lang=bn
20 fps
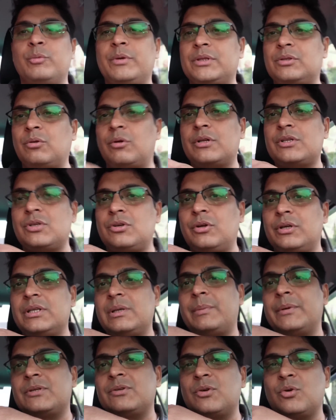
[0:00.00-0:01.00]
সুমিত করেছিল ওই
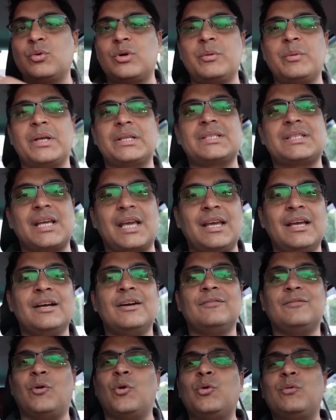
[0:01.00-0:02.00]
যে পেছনে উঁকি মারছে
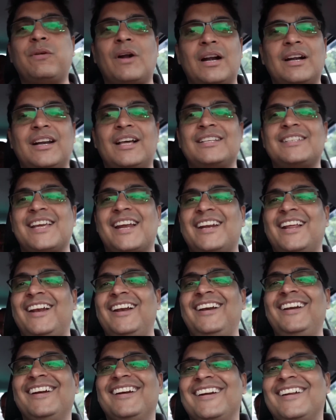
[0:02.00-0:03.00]
ফুড ফান্ডা
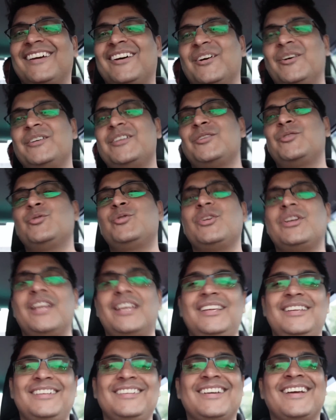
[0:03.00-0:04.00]
চ্যানেল ওই যে
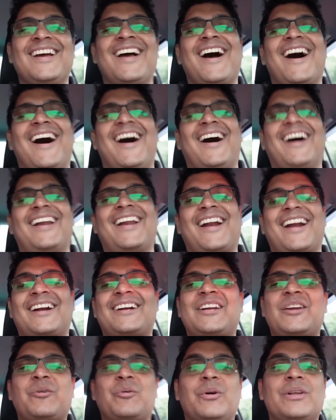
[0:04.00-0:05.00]
দুজনেই আর
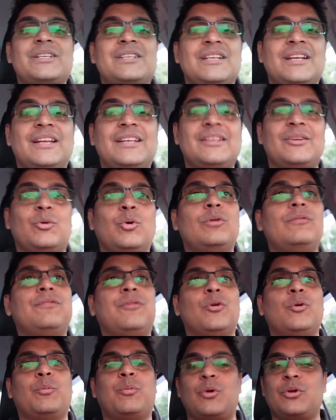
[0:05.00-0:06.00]
একটা করেছিলেন গুড
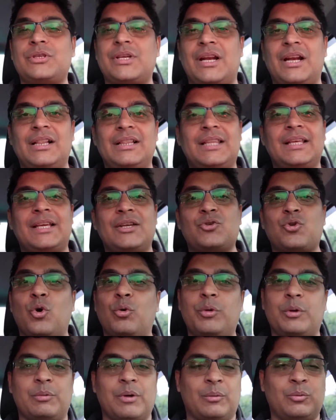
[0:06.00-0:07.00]
ফুড ব্রো চ্যানেল থেকে
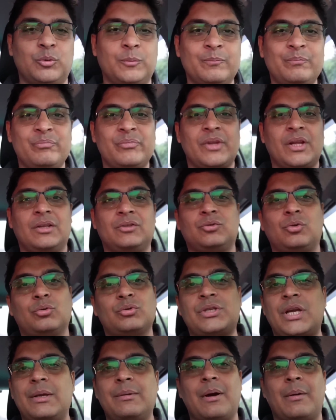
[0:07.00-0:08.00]
সৌভিকবাবু তো
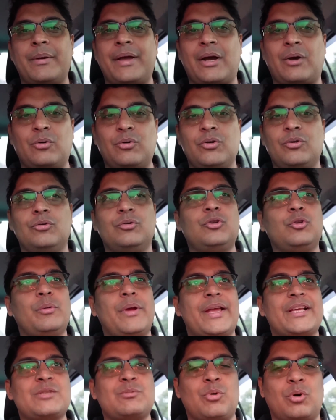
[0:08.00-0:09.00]
সেইভাবে এখনও
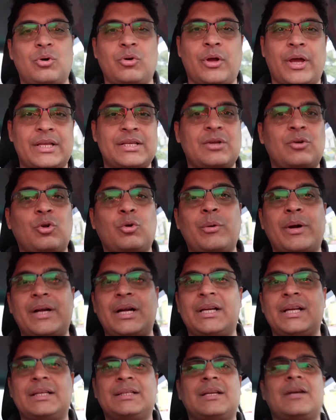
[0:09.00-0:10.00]
ইউটিউবে এক্সপ্লোর নয় আশা করবো
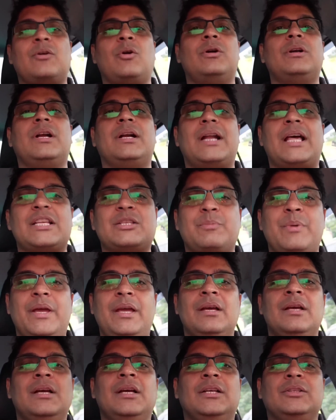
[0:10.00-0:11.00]
একটা ঠিকঠাক কন্টেন্ট আসবে
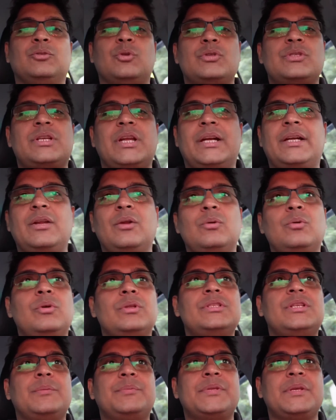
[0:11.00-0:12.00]
তো স্টেটিউন
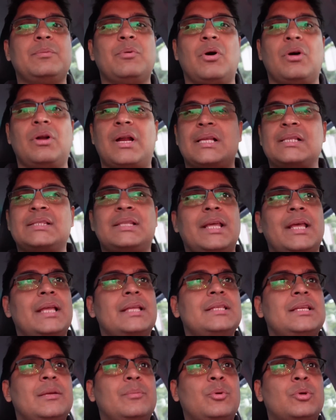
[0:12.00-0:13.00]
উইথ বং রাস্তায়
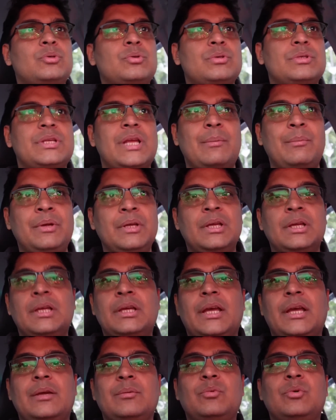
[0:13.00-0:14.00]
আজকে প্রচুর জ্যাম
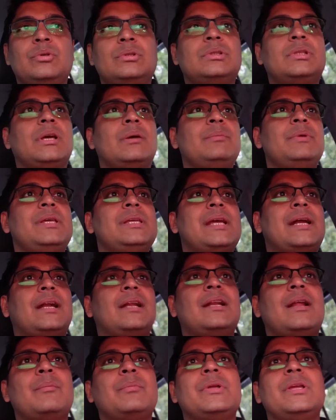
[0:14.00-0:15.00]
এই মুহূর্তে আমি এই
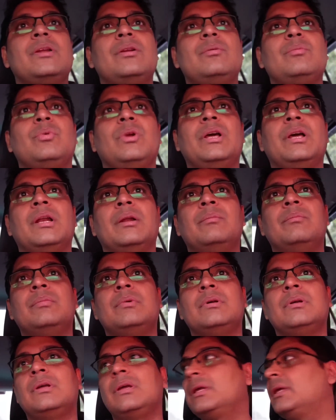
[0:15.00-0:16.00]
জায়গাটার নাম কি যেন ভুলে গেলাম
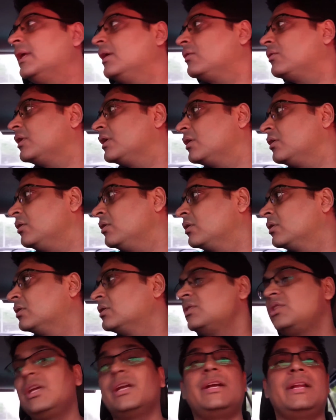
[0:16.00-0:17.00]
কি জানো কি জানো
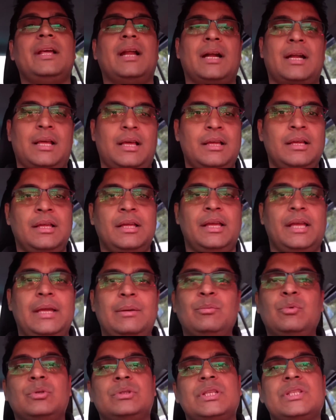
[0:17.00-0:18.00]
চিংড়িঘাটা
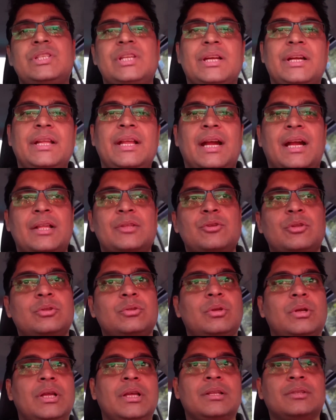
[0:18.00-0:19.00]
এই মুহূর্তে চিংড়িঘাটা
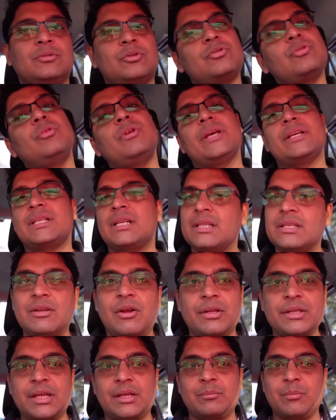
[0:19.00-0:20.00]
চত্বরে তো চলুন একসাথে
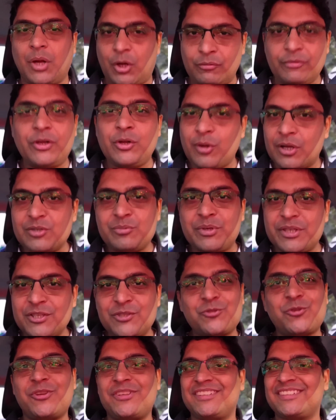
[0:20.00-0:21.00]
যাওয়া যাক ভালো ভিডিও আসবে
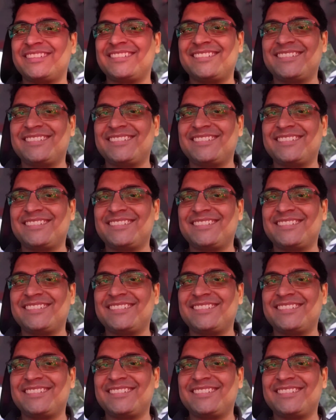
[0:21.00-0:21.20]
নিশ্চয়ই